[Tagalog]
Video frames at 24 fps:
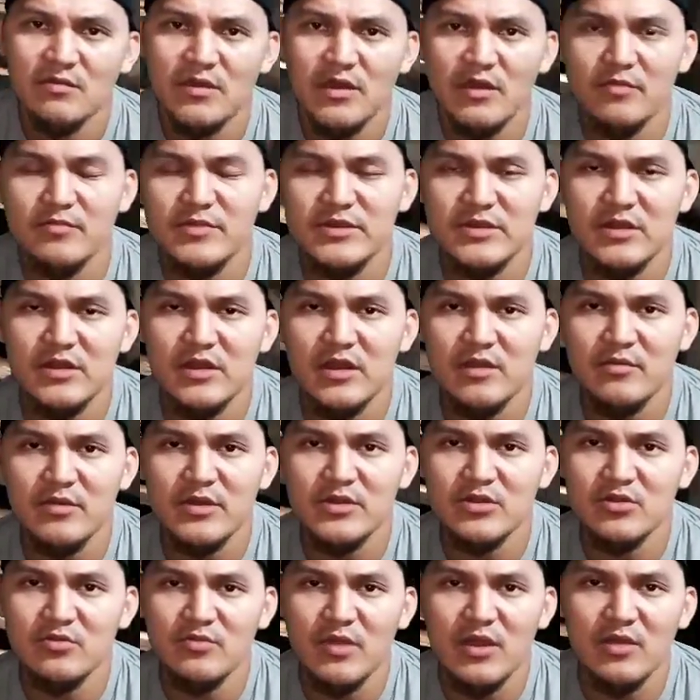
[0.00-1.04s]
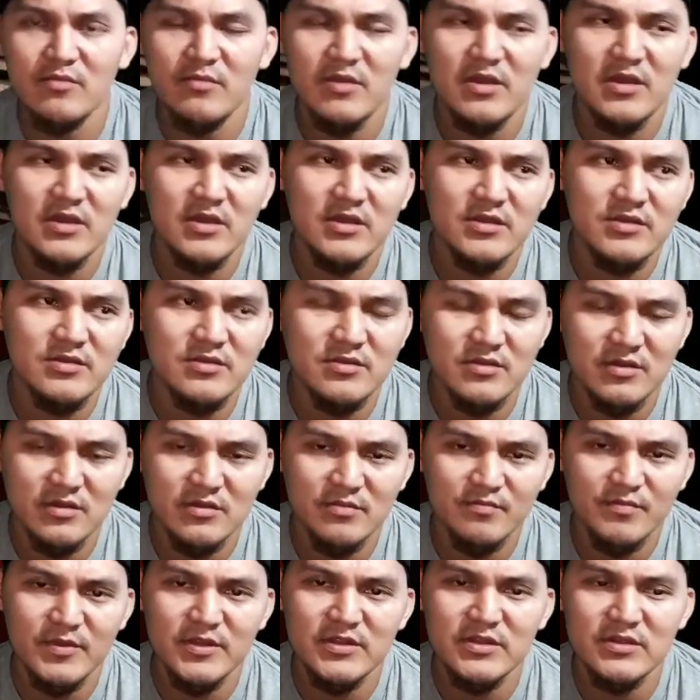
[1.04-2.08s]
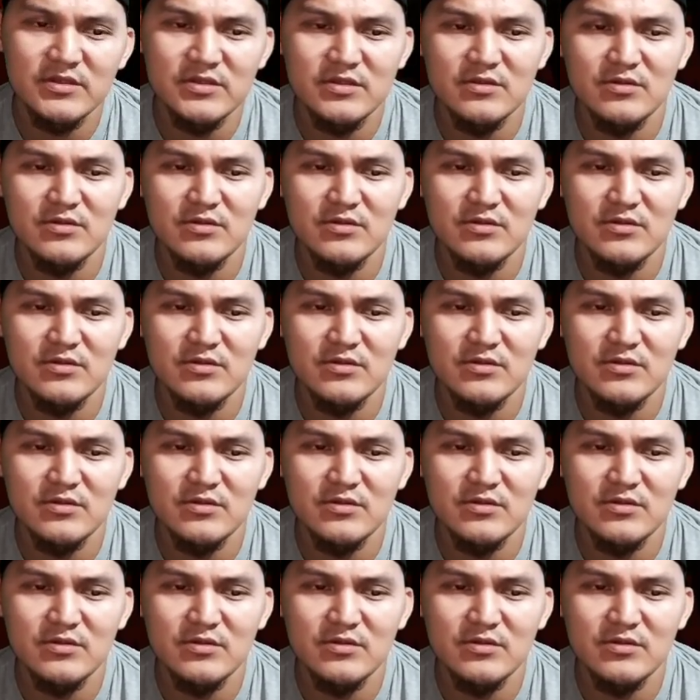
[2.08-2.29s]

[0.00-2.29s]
maraming salamat. Tumama kayo at pati